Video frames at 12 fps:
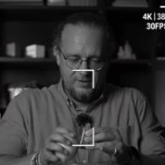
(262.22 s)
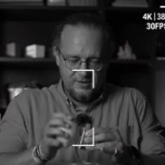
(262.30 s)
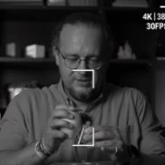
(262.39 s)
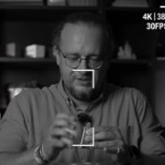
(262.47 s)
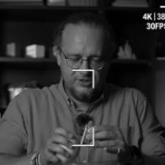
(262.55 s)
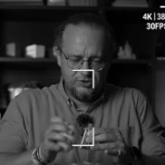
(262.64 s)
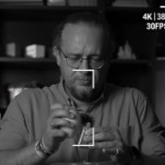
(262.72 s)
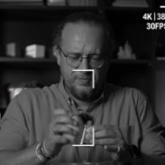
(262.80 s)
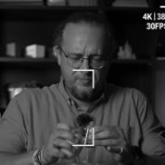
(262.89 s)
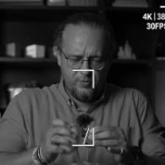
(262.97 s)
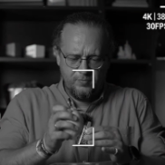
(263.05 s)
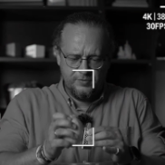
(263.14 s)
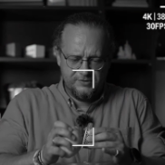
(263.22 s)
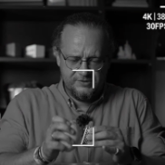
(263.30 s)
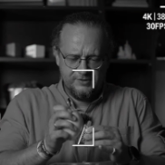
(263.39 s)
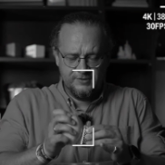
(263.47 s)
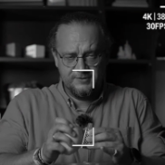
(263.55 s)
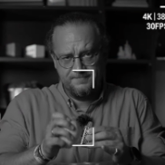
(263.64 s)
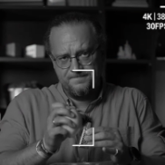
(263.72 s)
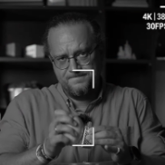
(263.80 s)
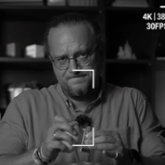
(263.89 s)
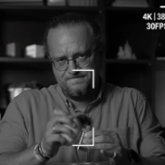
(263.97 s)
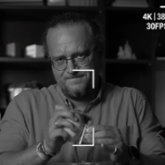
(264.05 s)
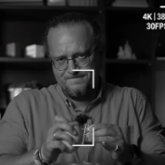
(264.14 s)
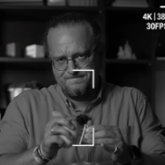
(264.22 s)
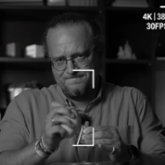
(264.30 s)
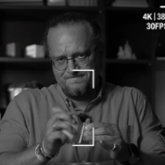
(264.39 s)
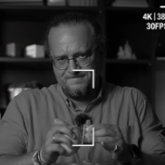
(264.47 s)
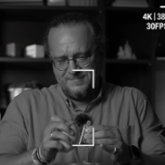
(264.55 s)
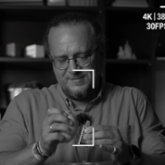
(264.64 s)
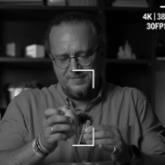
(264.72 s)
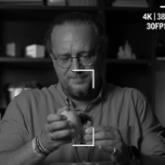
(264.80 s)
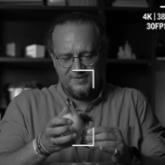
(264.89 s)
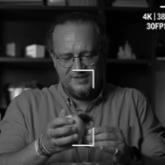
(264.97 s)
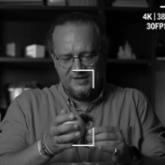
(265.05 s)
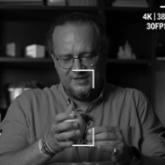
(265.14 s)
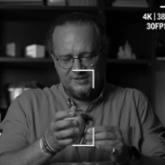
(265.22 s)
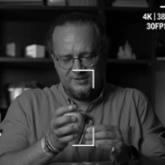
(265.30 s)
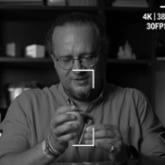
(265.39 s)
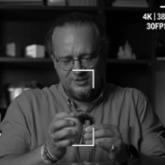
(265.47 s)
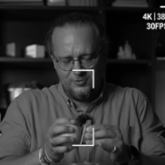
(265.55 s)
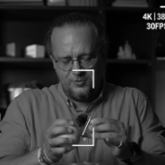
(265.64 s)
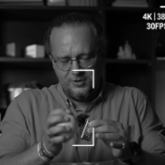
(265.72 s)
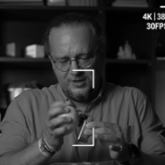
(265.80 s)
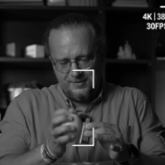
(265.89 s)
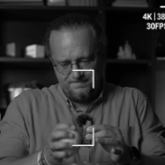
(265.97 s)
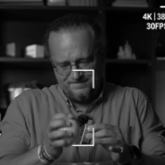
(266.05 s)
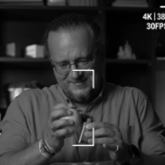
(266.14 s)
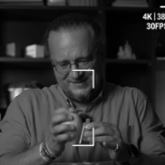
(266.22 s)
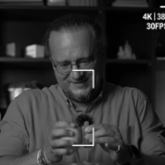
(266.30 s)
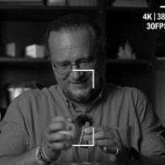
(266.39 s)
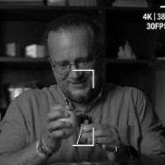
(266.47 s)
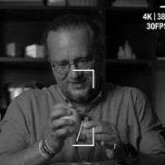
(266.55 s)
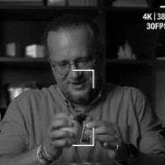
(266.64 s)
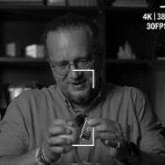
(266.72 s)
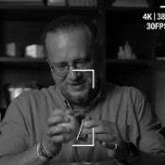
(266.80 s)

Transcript: Надо, знаешь, что попробовать сделать? Потереть этой теркой сыр.